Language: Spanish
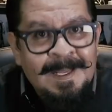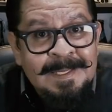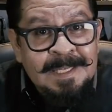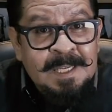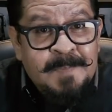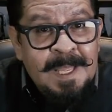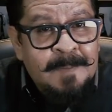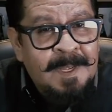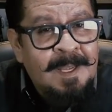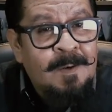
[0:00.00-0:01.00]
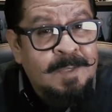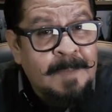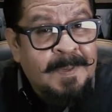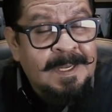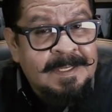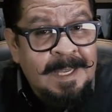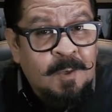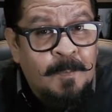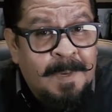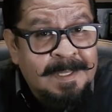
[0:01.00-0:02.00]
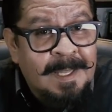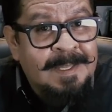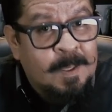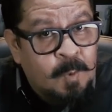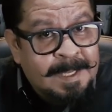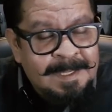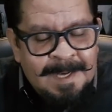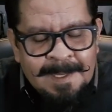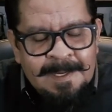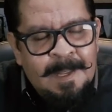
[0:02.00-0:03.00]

Antes de despedirme, no te pierdas la serie completa de Golden Track,